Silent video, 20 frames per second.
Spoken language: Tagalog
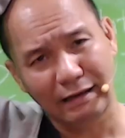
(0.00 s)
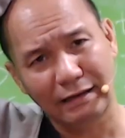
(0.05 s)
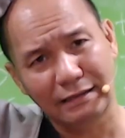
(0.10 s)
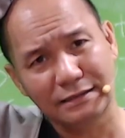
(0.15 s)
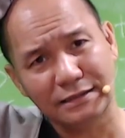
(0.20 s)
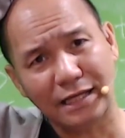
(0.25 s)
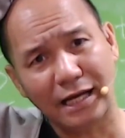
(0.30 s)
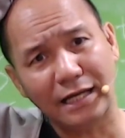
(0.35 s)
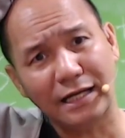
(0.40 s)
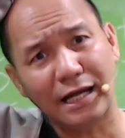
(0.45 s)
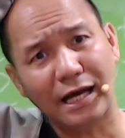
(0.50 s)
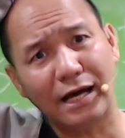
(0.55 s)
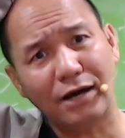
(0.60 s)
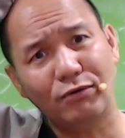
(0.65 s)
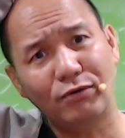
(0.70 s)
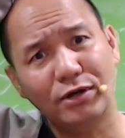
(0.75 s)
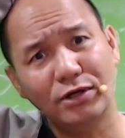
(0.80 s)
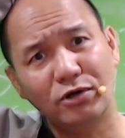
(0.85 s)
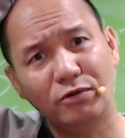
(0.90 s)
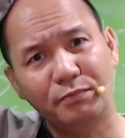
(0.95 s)
Saan ka
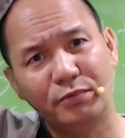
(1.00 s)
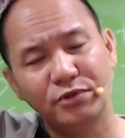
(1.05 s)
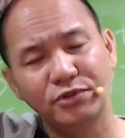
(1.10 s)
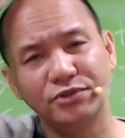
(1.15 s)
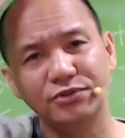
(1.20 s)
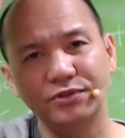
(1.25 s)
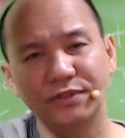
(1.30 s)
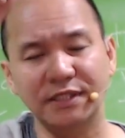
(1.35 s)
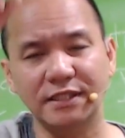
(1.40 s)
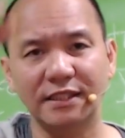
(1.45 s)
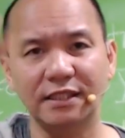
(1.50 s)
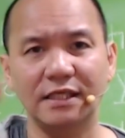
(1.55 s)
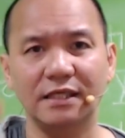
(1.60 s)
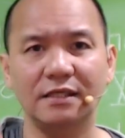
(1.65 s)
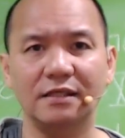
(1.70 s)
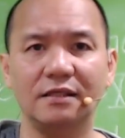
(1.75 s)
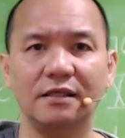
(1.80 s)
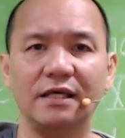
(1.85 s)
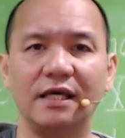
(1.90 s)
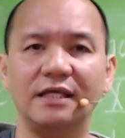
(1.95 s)
nakakuha ng
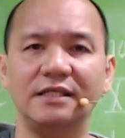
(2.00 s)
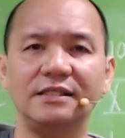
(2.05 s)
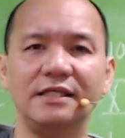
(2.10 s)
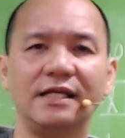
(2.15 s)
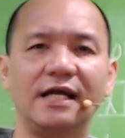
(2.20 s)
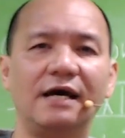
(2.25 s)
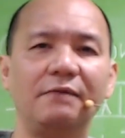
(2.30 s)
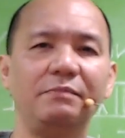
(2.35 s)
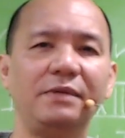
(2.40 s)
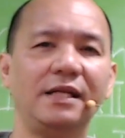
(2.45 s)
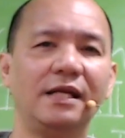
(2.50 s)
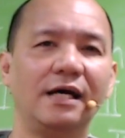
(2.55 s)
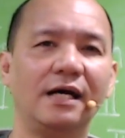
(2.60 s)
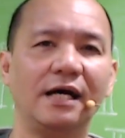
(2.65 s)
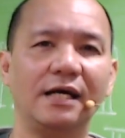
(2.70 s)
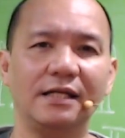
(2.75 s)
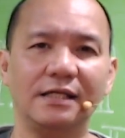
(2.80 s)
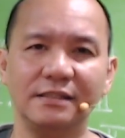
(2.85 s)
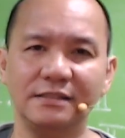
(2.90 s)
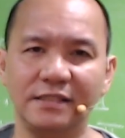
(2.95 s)
opportunity? Eh sinabi na
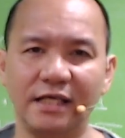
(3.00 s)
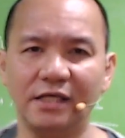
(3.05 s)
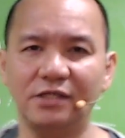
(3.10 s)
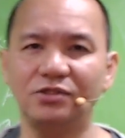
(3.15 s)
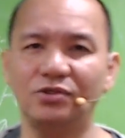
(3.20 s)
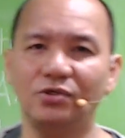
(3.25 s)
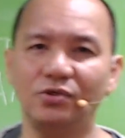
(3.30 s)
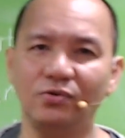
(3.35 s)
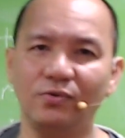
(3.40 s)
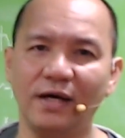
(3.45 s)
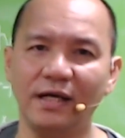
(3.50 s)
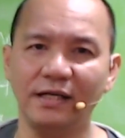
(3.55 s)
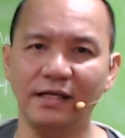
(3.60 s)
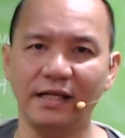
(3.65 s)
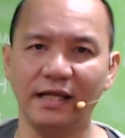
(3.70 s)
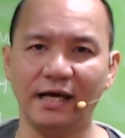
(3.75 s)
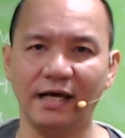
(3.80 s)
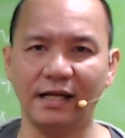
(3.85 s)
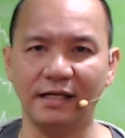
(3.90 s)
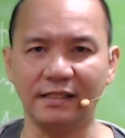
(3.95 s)
nga ng section 1
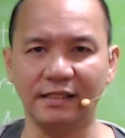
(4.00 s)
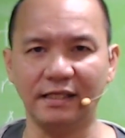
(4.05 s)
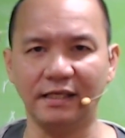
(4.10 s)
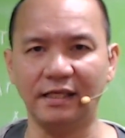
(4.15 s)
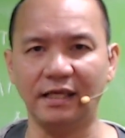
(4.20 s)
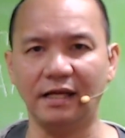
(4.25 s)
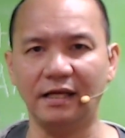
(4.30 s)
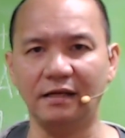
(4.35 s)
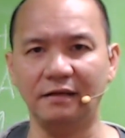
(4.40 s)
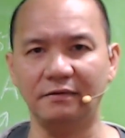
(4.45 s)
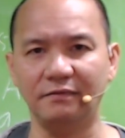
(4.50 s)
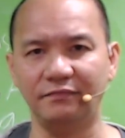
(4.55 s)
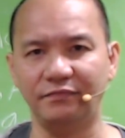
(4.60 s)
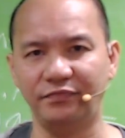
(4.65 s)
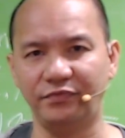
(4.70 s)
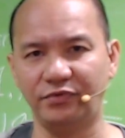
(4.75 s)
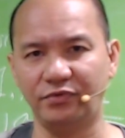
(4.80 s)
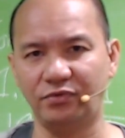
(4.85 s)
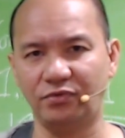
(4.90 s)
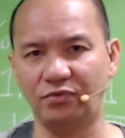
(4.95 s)
eh, article
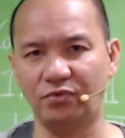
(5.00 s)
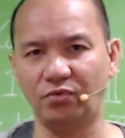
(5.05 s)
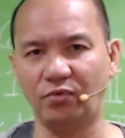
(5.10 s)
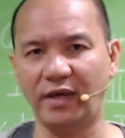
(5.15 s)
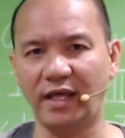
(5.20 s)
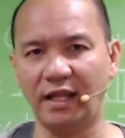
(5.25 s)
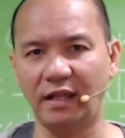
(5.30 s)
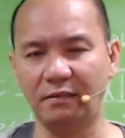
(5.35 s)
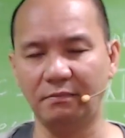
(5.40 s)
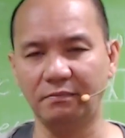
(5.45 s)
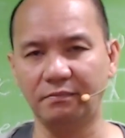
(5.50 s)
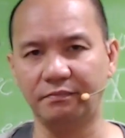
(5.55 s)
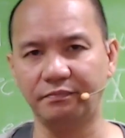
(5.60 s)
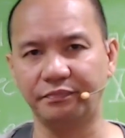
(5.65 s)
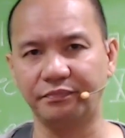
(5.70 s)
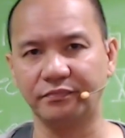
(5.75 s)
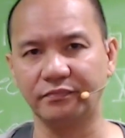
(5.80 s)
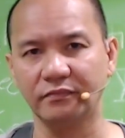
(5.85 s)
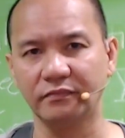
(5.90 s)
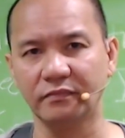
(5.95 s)
12.
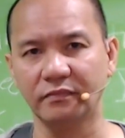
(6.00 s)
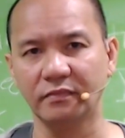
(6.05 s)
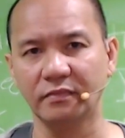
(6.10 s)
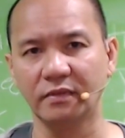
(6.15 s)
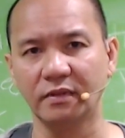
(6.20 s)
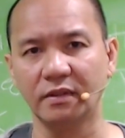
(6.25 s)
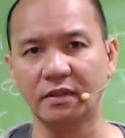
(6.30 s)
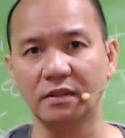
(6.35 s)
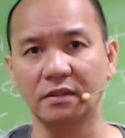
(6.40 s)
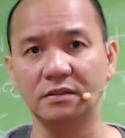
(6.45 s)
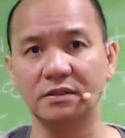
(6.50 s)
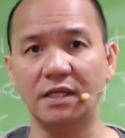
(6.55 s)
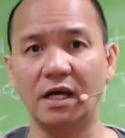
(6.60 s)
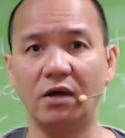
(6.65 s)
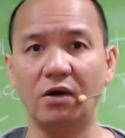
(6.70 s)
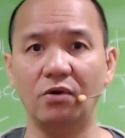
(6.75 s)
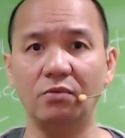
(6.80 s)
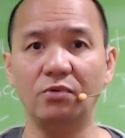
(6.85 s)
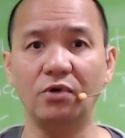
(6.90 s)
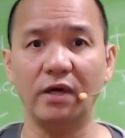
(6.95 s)
Saan
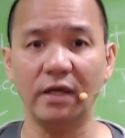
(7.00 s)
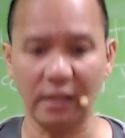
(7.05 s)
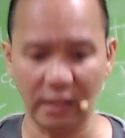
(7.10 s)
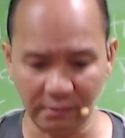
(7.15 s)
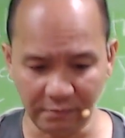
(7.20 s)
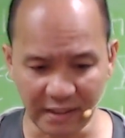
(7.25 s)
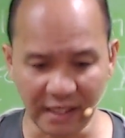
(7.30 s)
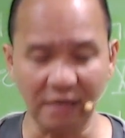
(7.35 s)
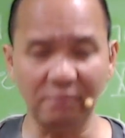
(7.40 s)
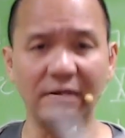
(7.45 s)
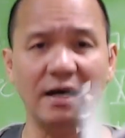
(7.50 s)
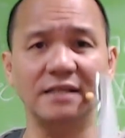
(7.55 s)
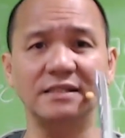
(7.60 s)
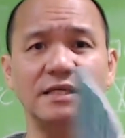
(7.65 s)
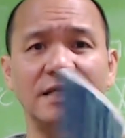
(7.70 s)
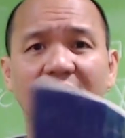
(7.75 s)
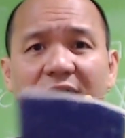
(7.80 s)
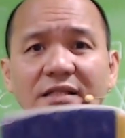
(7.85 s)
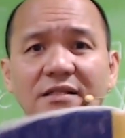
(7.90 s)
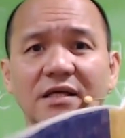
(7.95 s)
ka kumuha? Eh
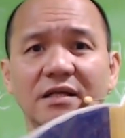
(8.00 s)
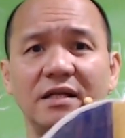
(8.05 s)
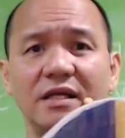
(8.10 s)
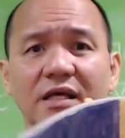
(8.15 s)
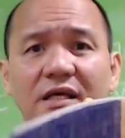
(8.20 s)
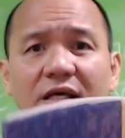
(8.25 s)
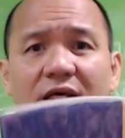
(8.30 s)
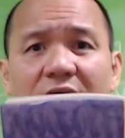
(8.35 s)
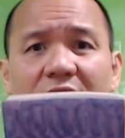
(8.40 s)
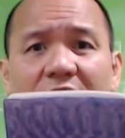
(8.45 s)
binabasa natin eh.